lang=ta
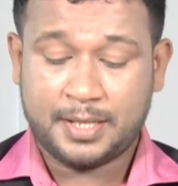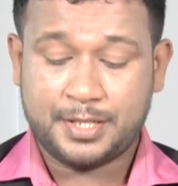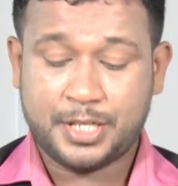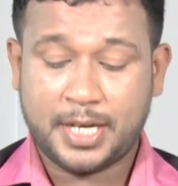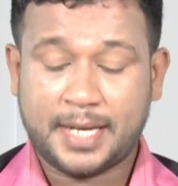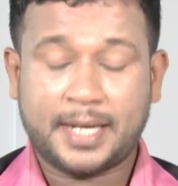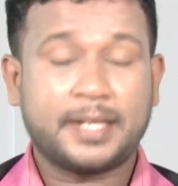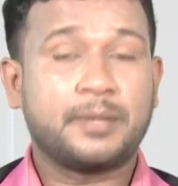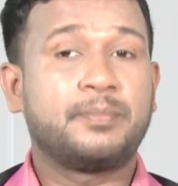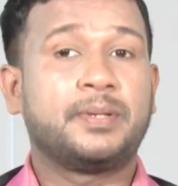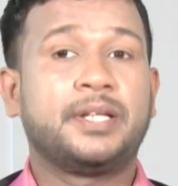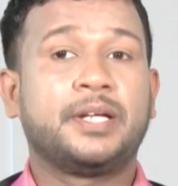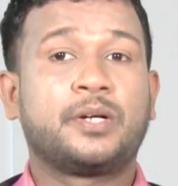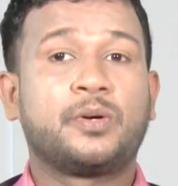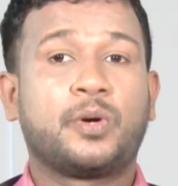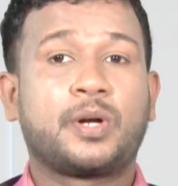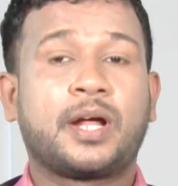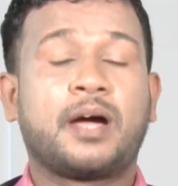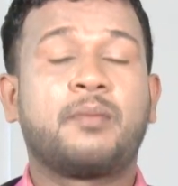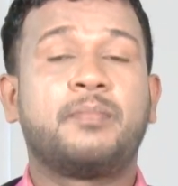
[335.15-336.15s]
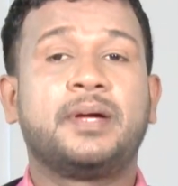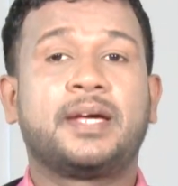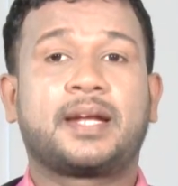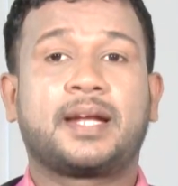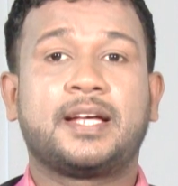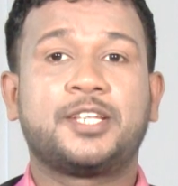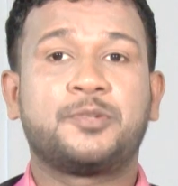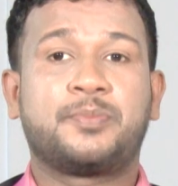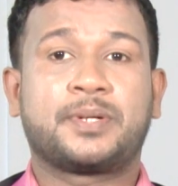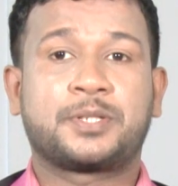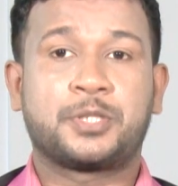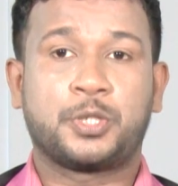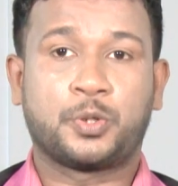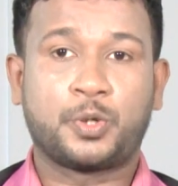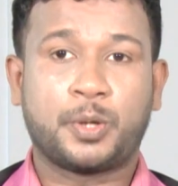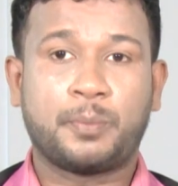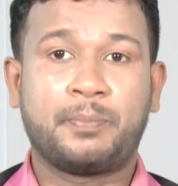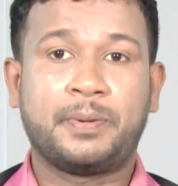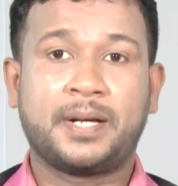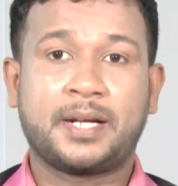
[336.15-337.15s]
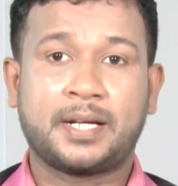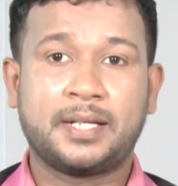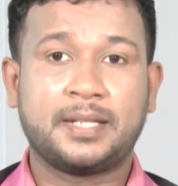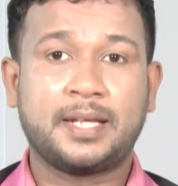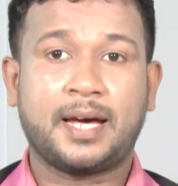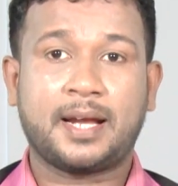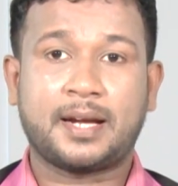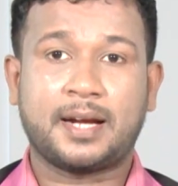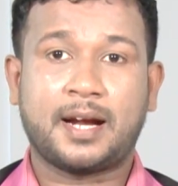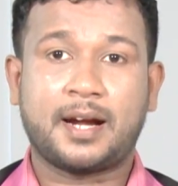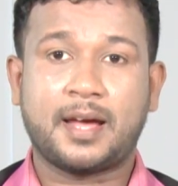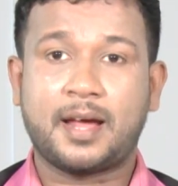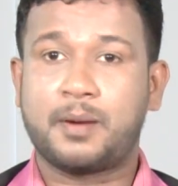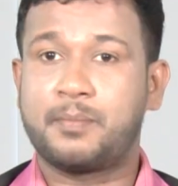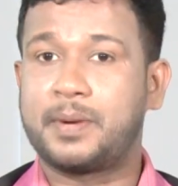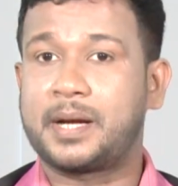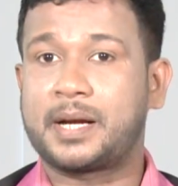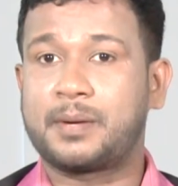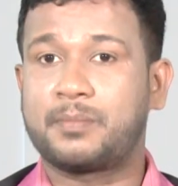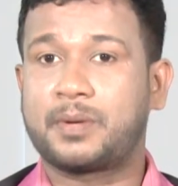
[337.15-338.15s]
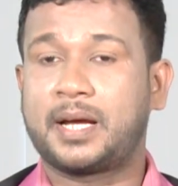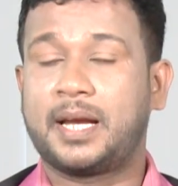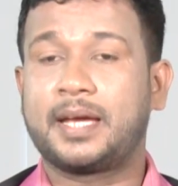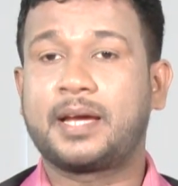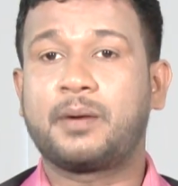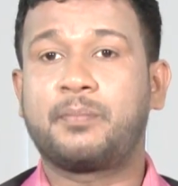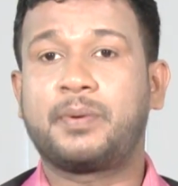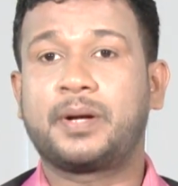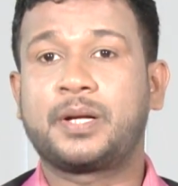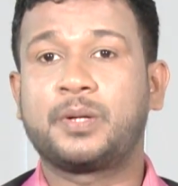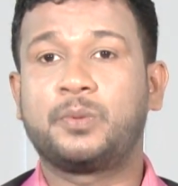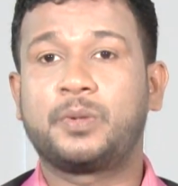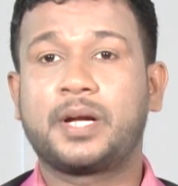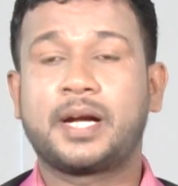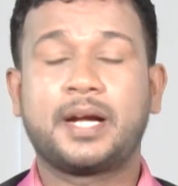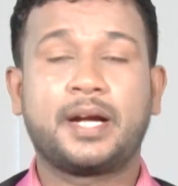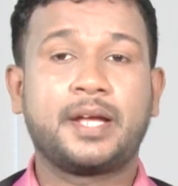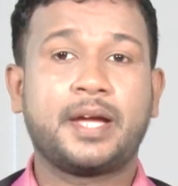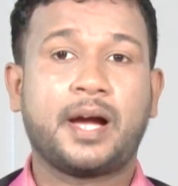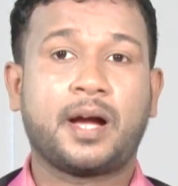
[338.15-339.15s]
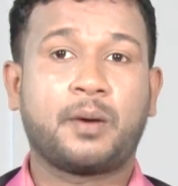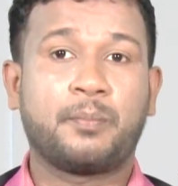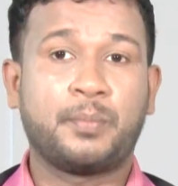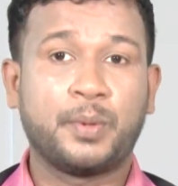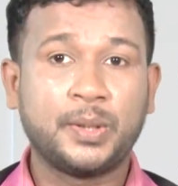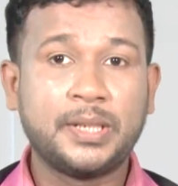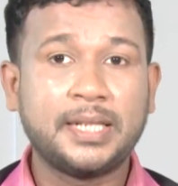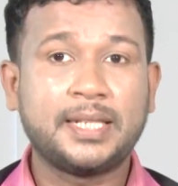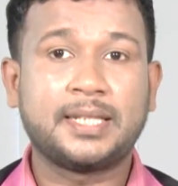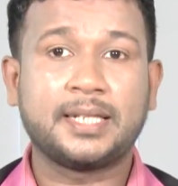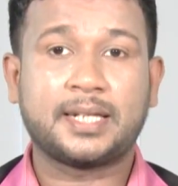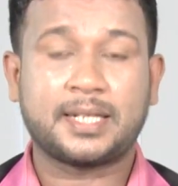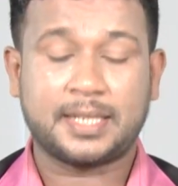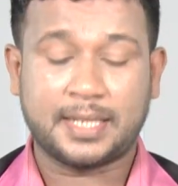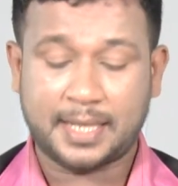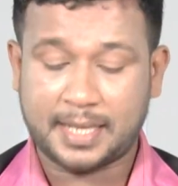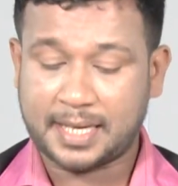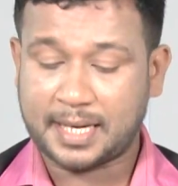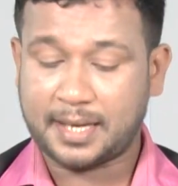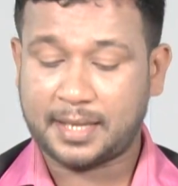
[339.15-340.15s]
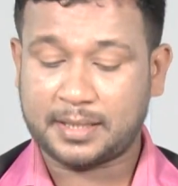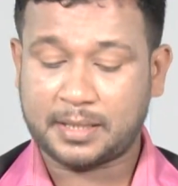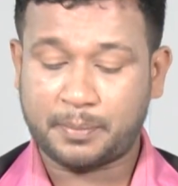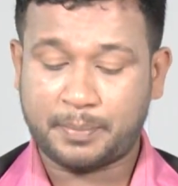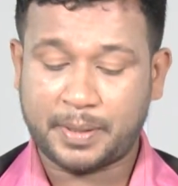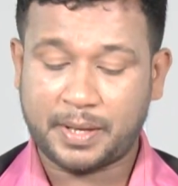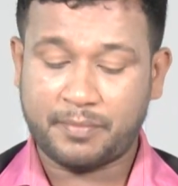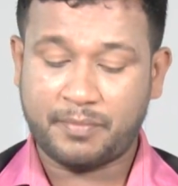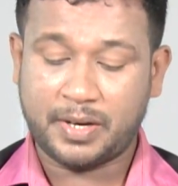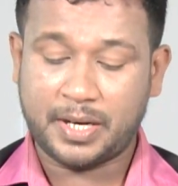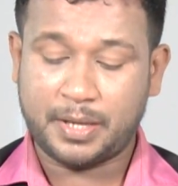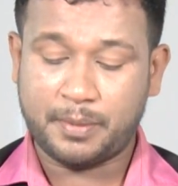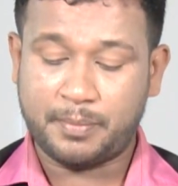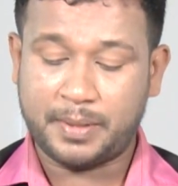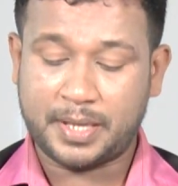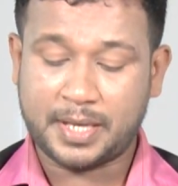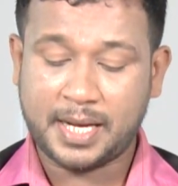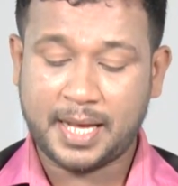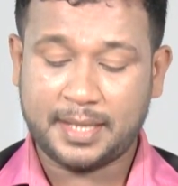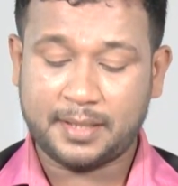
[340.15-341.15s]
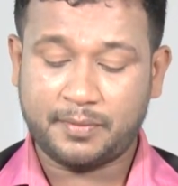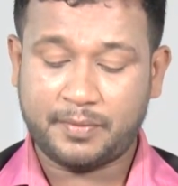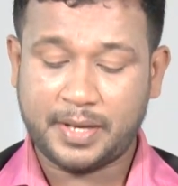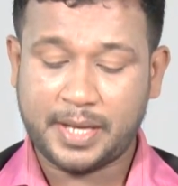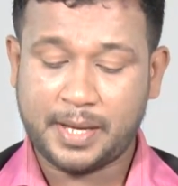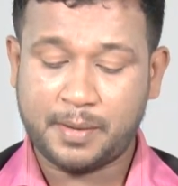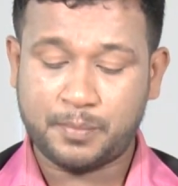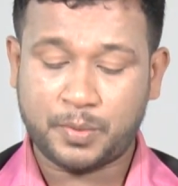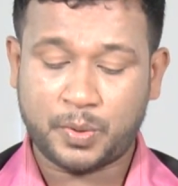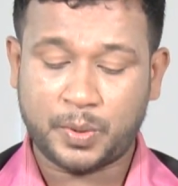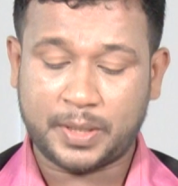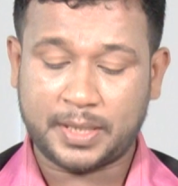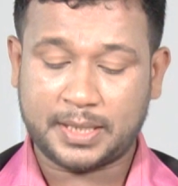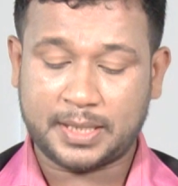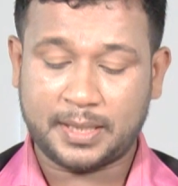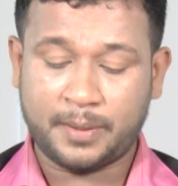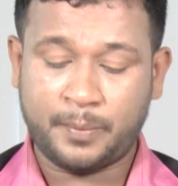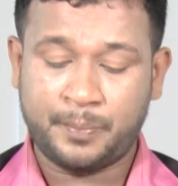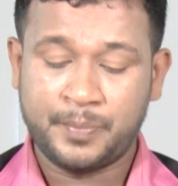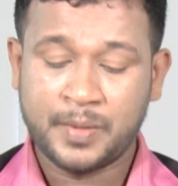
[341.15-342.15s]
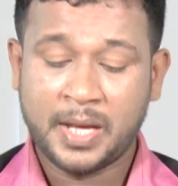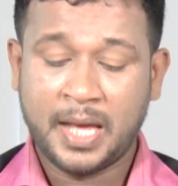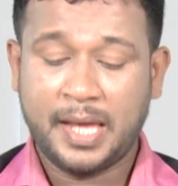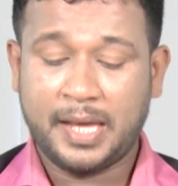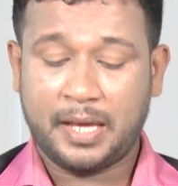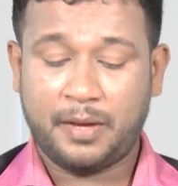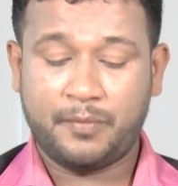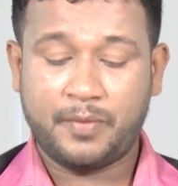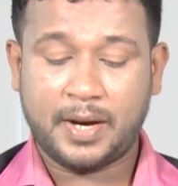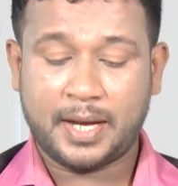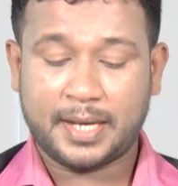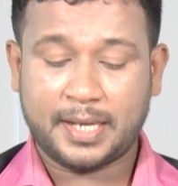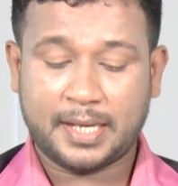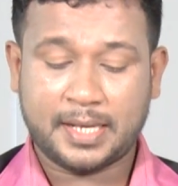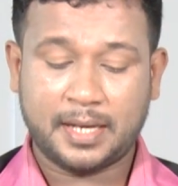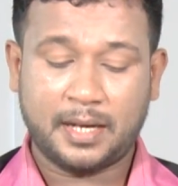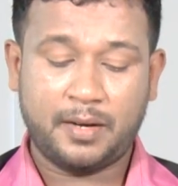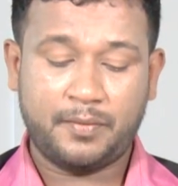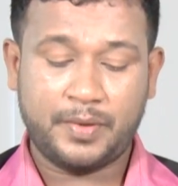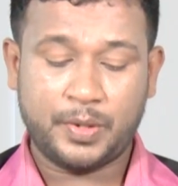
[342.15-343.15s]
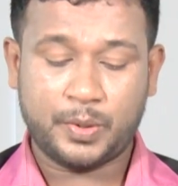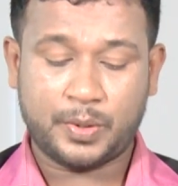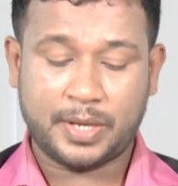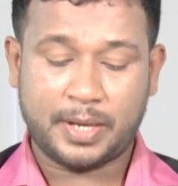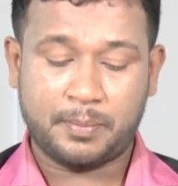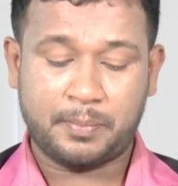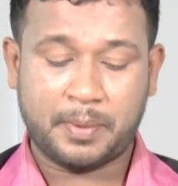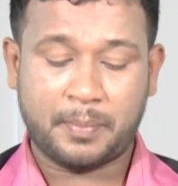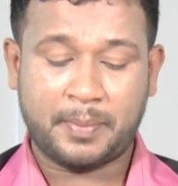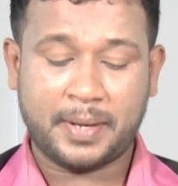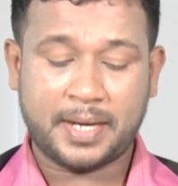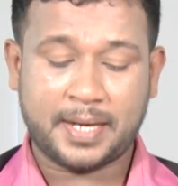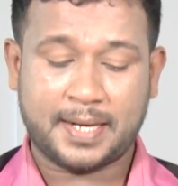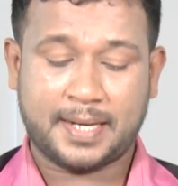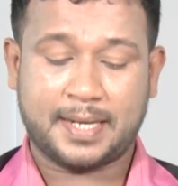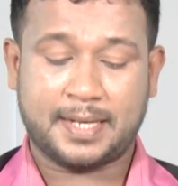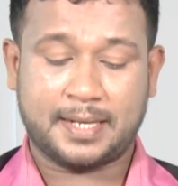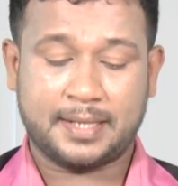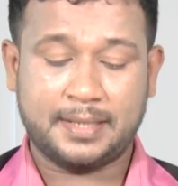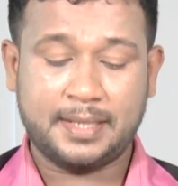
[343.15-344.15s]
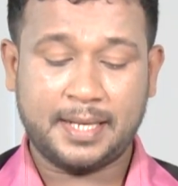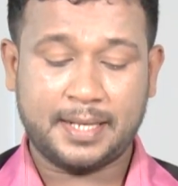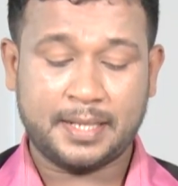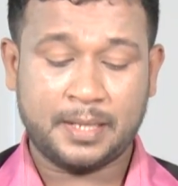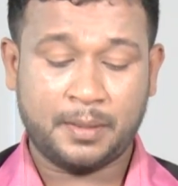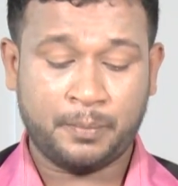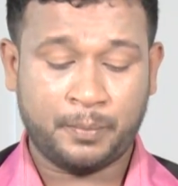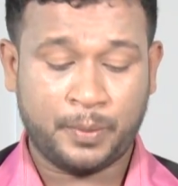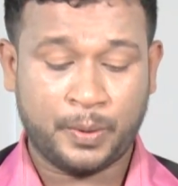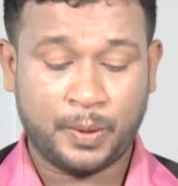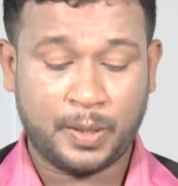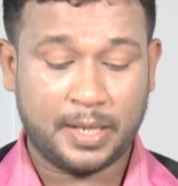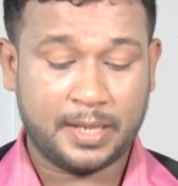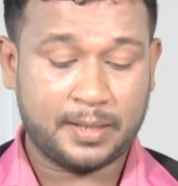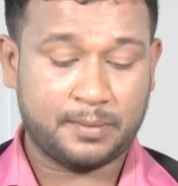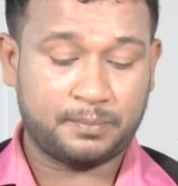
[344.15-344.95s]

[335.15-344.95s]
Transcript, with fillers: ஜனாதிபதி கோட்டாபே ராஜபக்ஷ குறிப்பிட்டிருந்தார் நாடாளுமன்றம் கலைக்கப்பட்டு உடனடியாக பொது தேர்தல் நடாத்தப்பட வேண்டும் என்ற அந்த விடயம் குறித்து இவ்வாறு கேள்வி ஒன்று எழுப்பப்பட்டிருக்கின்றது அதே போல